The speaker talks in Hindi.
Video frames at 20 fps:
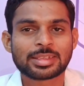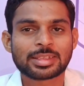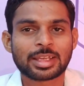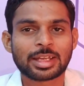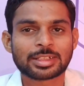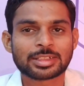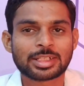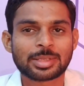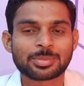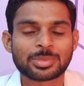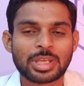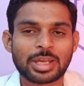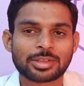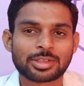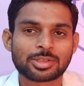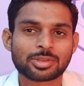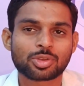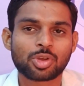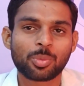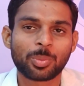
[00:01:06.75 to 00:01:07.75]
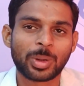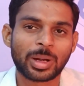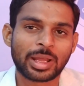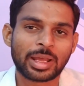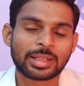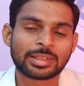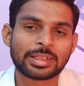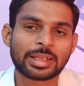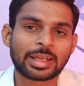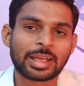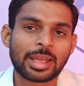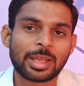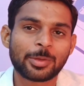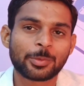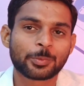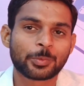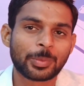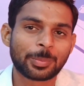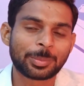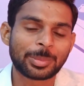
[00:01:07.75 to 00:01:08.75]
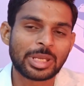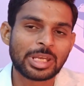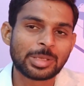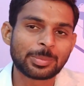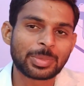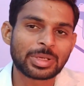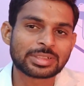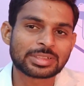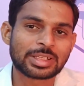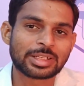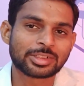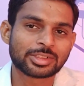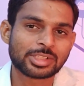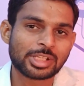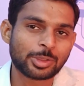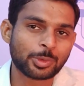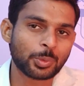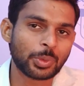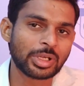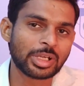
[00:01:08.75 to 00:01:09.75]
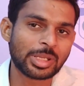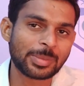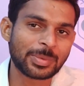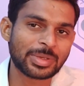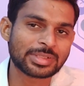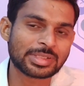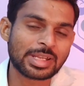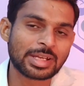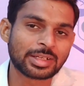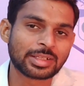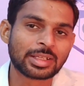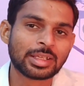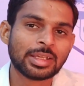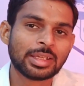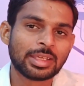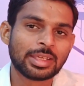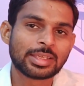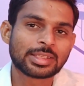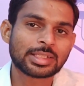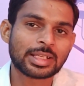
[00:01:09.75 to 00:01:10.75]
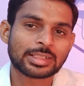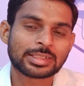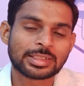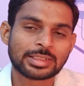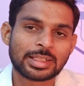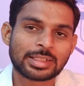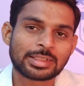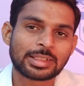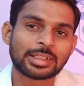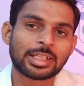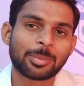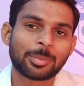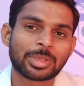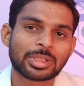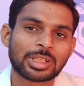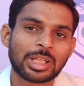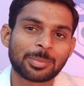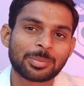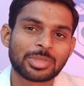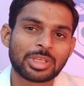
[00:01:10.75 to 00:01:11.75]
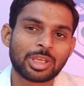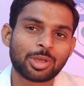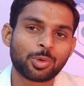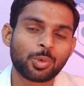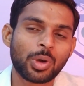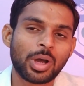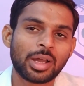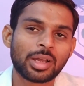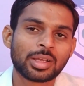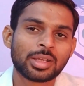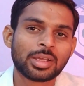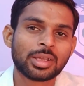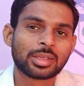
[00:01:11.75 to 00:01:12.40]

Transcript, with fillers: इस कस्टम चार्जेस को बढ़ा दिया गया है फिफ्टीन परसेंट से ट्वेंटी परसेंट इसका सीधा सीधा मतलब ये हुआ